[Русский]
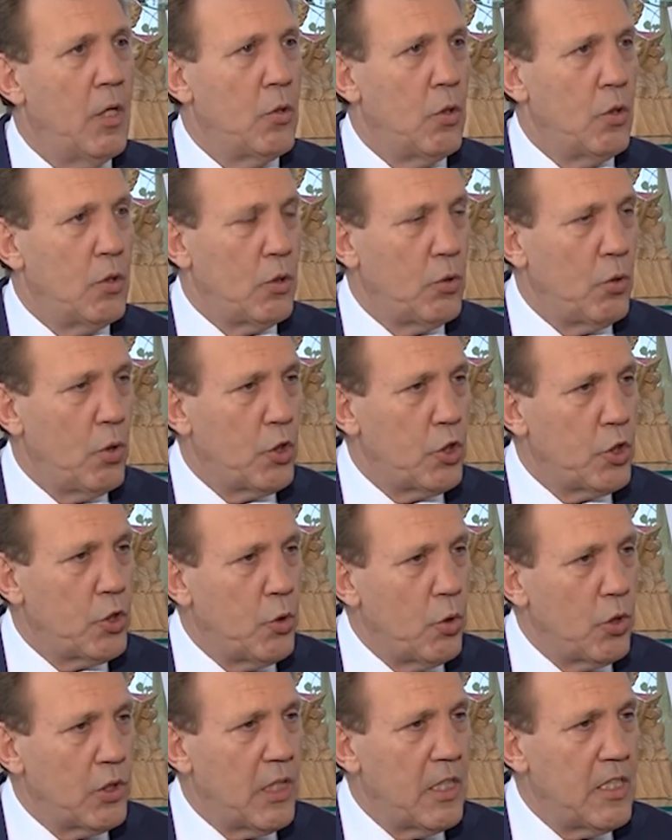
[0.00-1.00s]
тот, кто
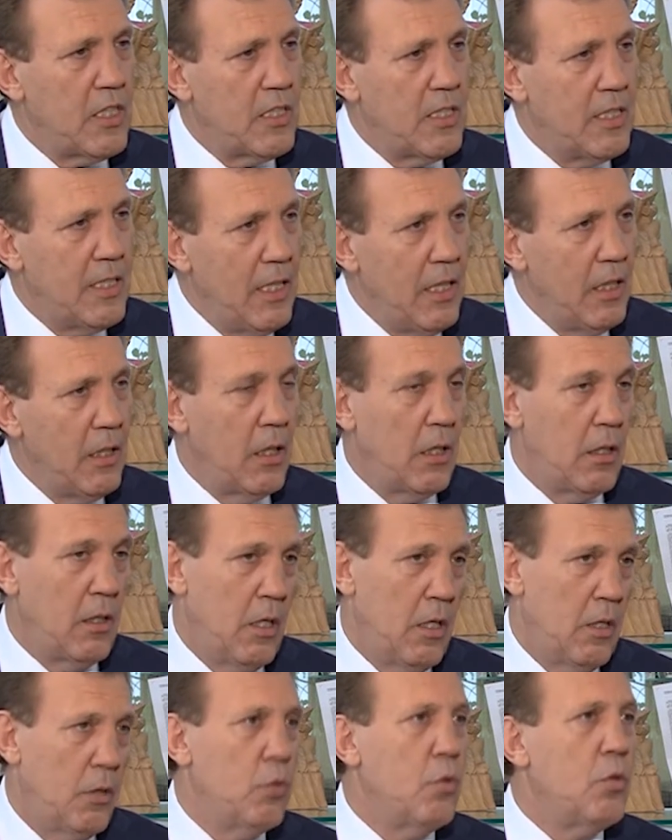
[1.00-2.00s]
что-то
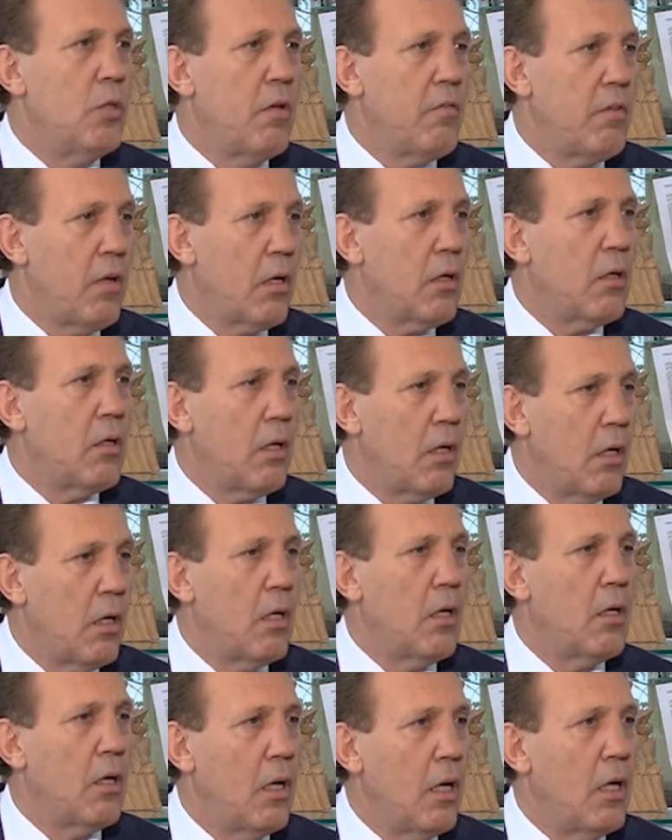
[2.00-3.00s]
сделал, ну,
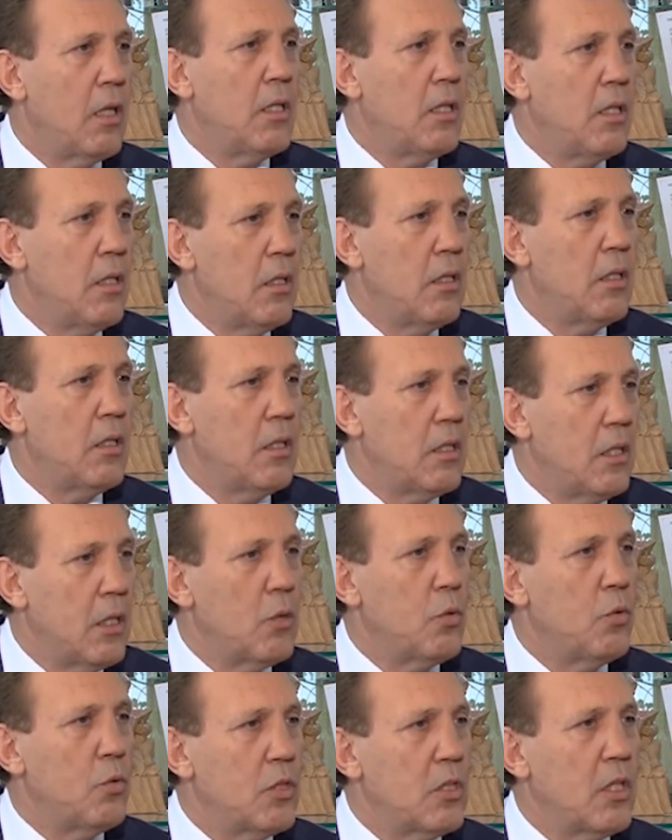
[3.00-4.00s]
наверное, они и
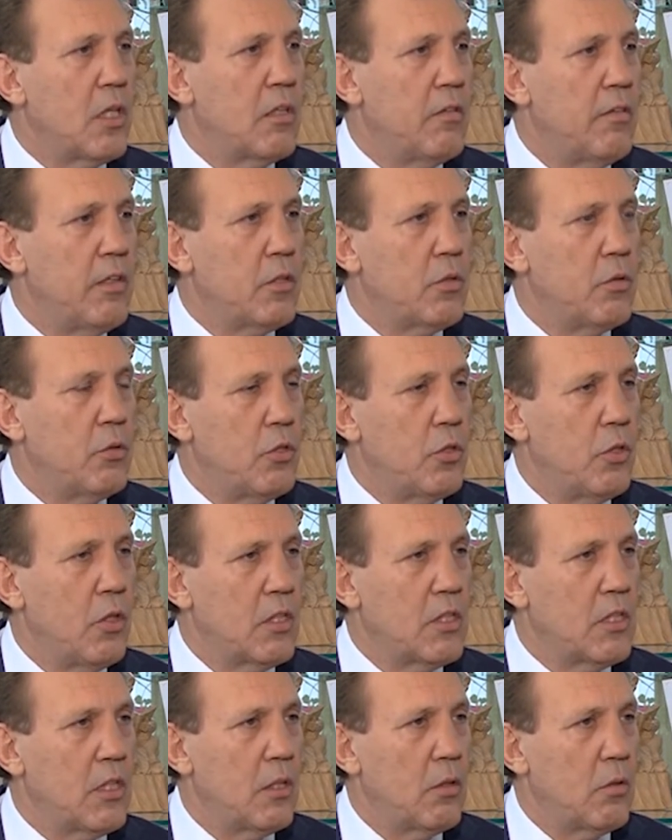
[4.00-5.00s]
дадут
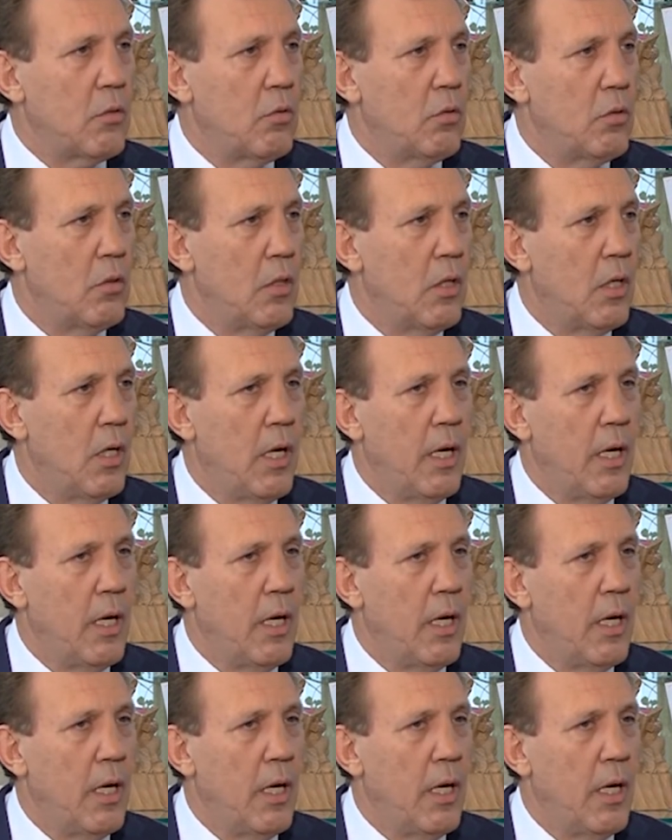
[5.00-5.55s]
соответствующую оценку.